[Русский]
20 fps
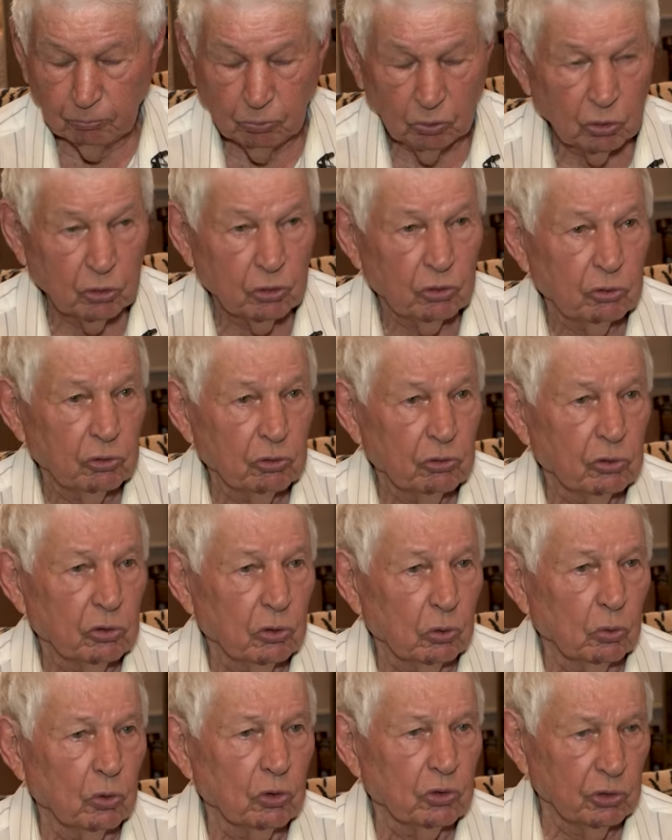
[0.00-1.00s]
был
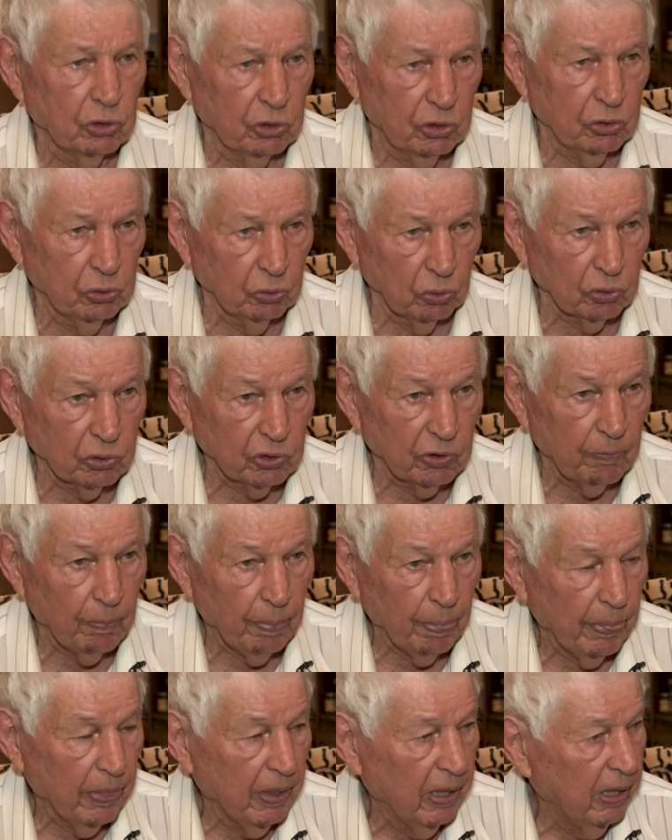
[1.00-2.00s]
сложный снос.
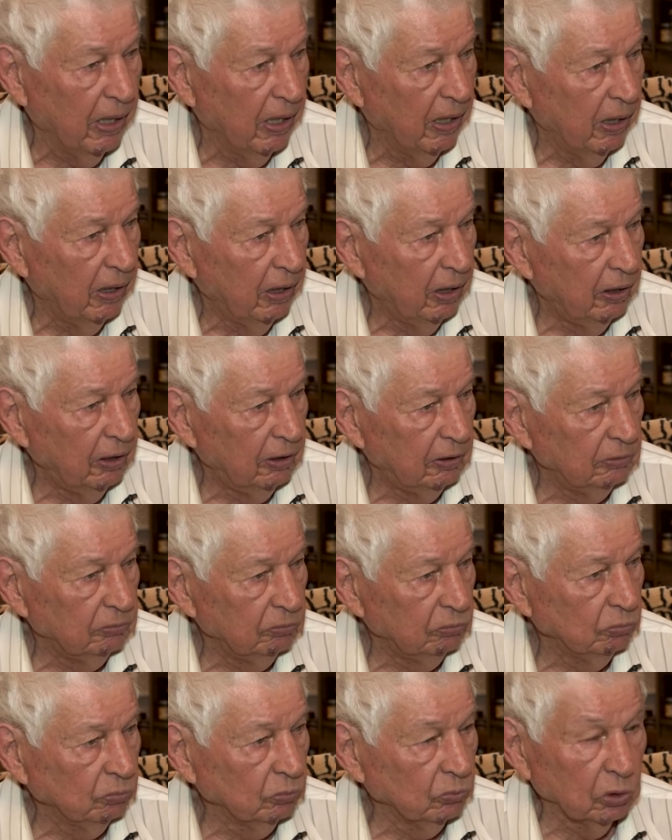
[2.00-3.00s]

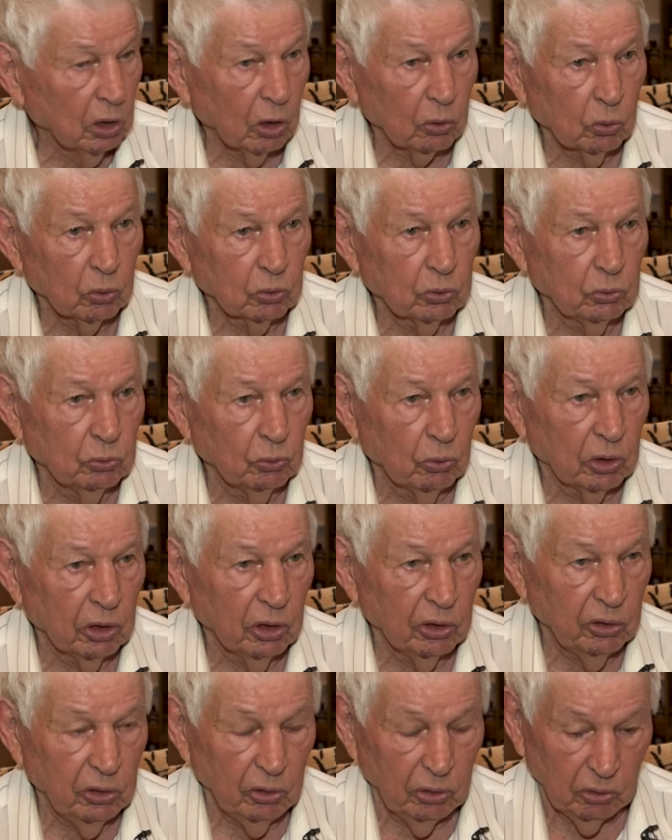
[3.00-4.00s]
Народ не
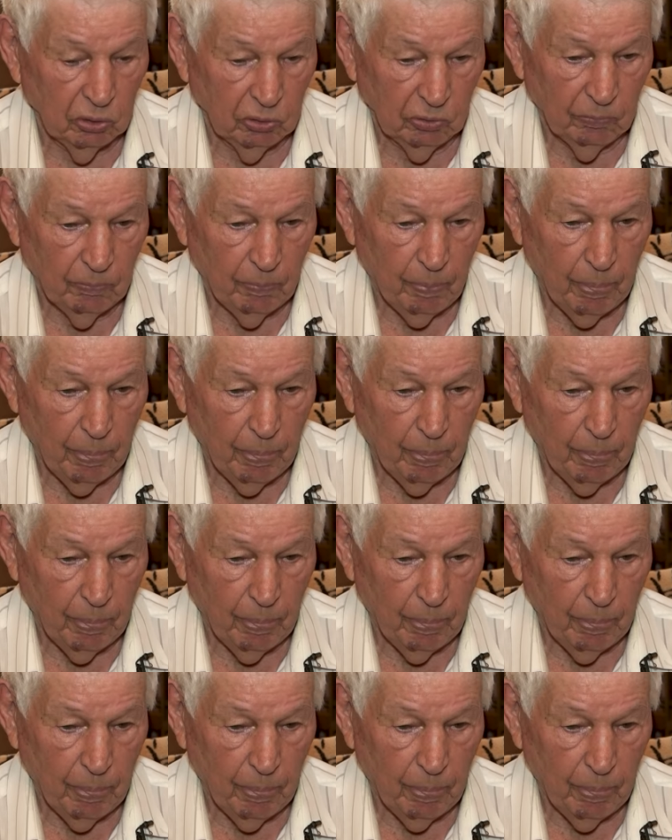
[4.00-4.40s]
уходил.